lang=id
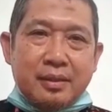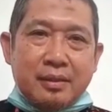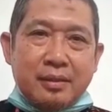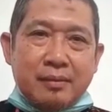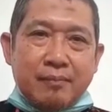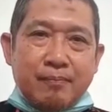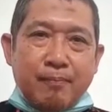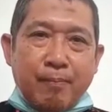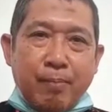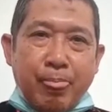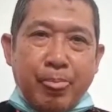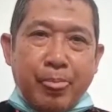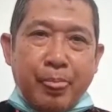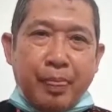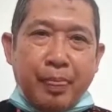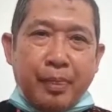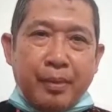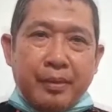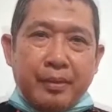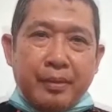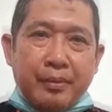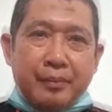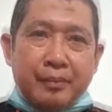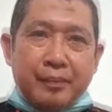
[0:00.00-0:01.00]
Kemudian?
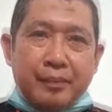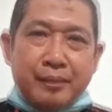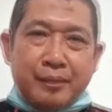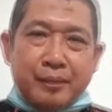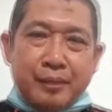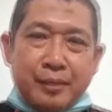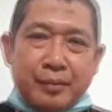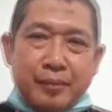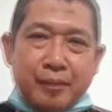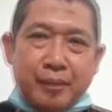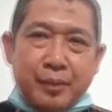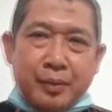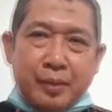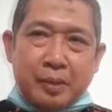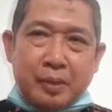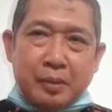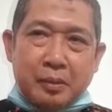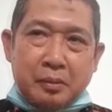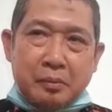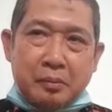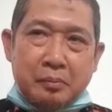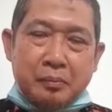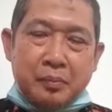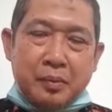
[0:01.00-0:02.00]
Kemudian yang
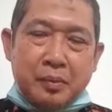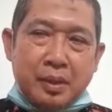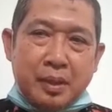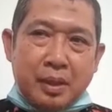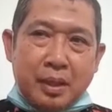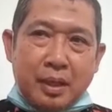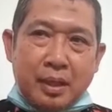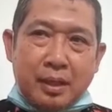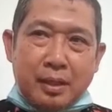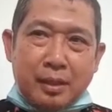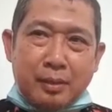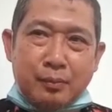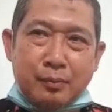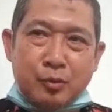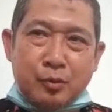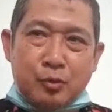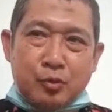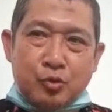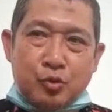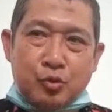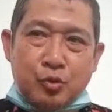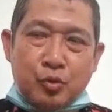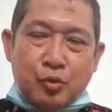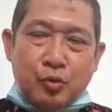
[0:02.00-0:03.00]
lainnya eh,
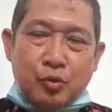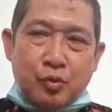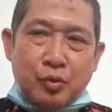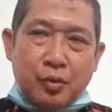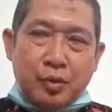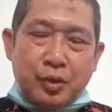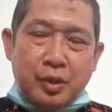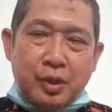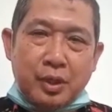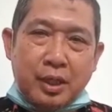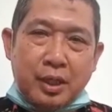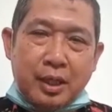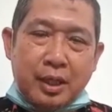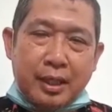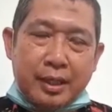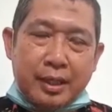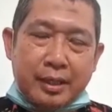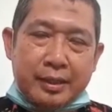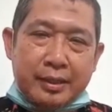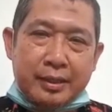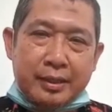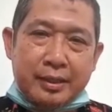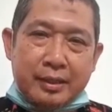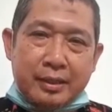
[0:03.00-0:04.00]
akan menyusul
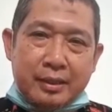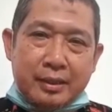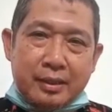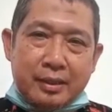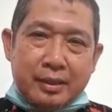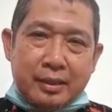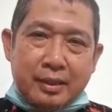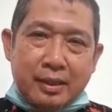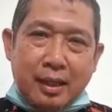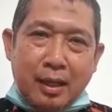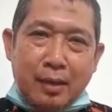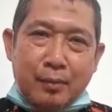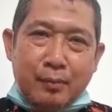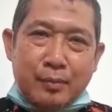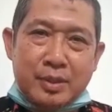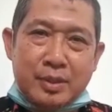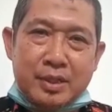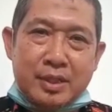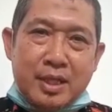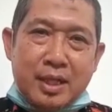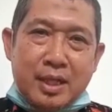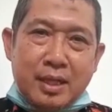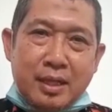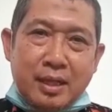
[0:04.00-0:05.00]

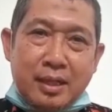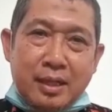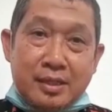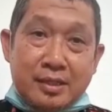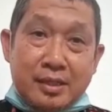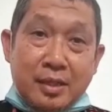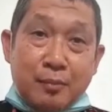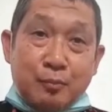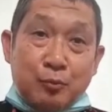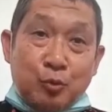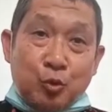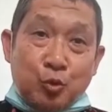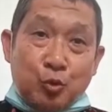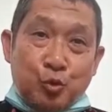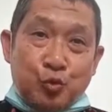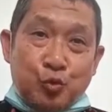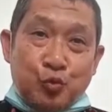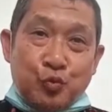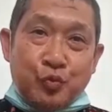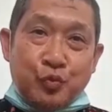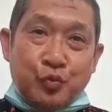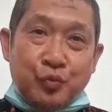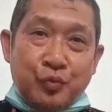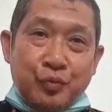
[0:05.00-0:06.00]
hari Kamis dan
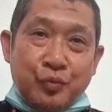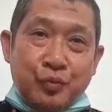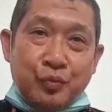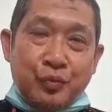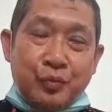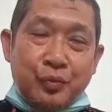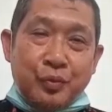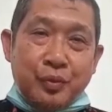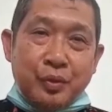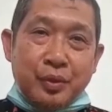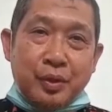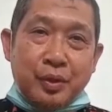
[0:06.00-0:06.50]
hari Sabtu.